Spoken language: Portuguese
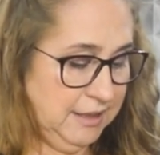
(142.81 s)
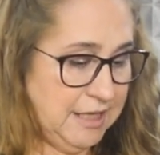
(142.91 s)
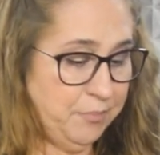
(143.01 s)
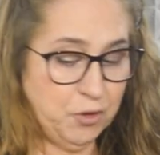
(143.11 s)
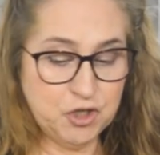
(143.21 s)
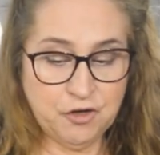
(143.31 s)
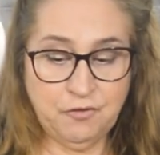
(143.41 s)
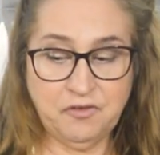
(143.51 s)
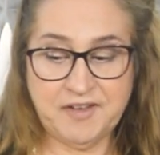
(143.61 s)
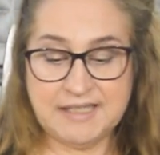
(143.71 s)
E depois eu
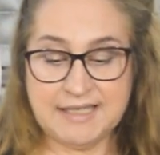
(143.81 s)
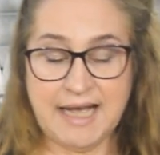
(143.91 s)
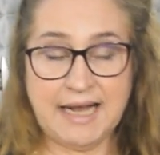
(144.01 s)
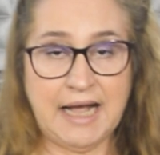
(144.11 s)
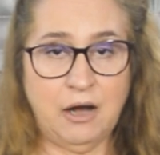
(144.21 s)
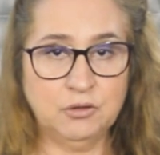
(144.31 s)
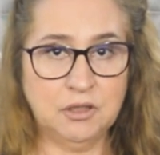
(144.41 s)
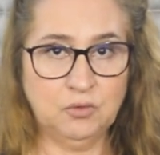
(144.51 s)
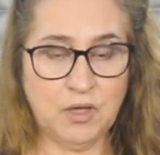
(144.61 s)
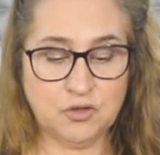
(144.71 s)
vou fazer a
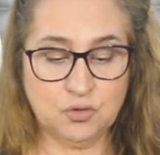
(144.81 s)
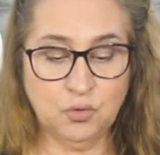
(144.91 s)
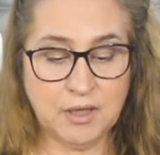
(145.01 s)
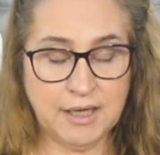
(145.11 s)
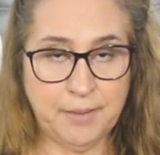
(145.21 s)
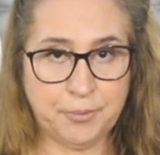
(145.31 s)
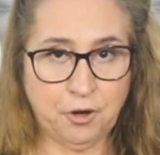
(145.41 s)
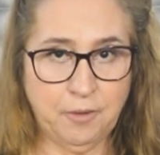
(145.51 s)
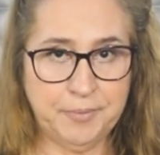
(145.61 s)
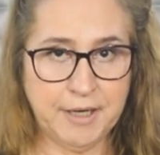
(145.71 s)
calda do açúcar na
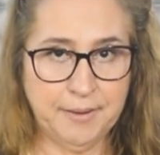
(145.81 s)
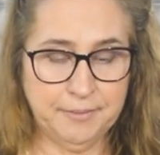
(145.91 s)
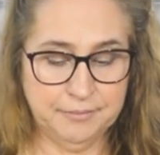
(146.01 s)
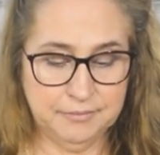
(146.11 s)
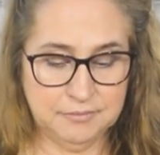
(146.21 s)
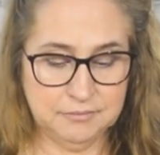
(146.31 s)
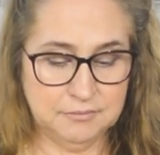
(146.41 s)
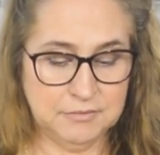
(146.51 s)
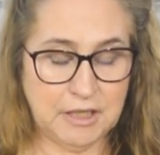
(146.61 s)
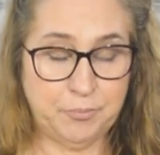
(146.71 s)
própria,
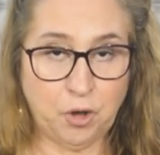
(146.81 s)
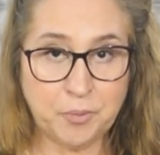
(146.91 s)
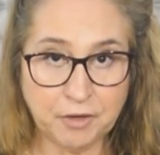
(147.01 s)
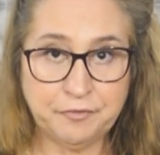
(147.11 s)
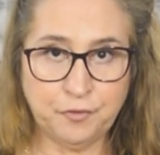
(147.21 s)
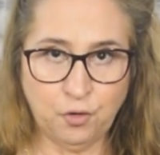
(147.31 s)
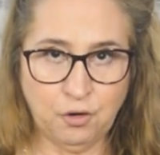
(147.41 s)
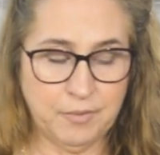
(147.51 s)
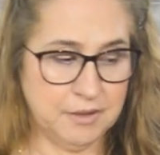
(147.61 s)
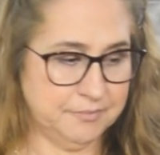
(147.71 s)
na própria
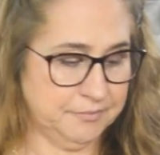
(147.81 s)
forma.